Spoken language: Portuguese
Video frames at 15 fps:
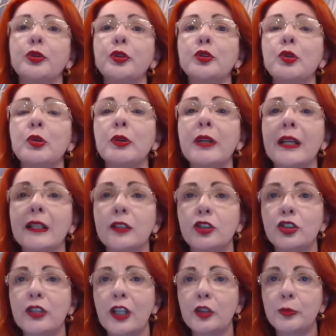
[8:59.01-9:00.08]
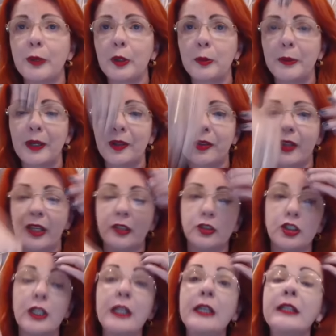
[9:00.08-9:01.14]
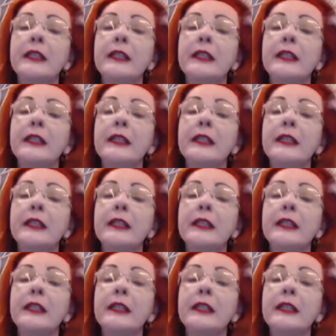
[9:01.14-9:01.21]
futuro e ela te traz para o presente.